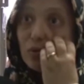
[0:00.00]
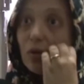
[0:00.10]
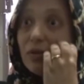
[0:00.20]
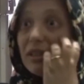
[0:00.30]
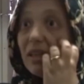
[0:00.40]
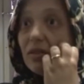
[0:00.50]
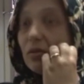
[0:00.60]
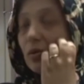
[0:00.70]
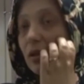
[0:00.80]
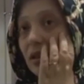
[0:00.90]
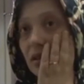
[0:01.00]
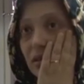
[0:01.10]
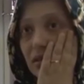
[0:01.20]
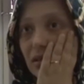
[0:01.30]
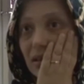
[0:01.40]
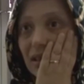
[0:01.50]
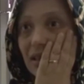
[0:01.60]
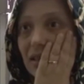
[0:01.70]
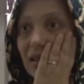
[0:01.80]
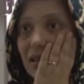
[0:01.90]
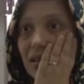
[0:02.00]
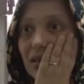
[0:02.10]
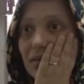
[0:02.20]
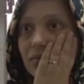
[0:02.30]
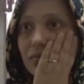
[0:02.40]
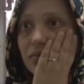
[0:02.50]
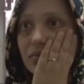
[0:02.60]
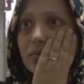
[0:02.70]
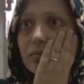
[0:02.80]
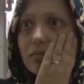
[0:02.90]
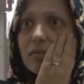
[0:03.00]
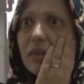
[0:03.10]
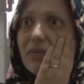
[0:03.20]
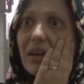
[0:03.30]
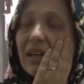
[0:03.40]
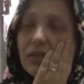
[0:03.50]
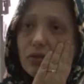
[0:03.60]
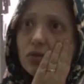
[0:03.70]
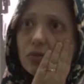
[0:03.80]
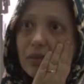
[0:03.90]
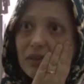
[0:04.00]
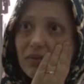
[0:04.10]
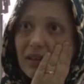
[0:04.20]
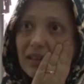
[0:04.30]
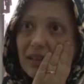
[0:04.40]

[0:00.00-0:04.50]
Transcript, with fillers: Covid'den dolayı hani Yani uzun süredir aralarında var husumet var.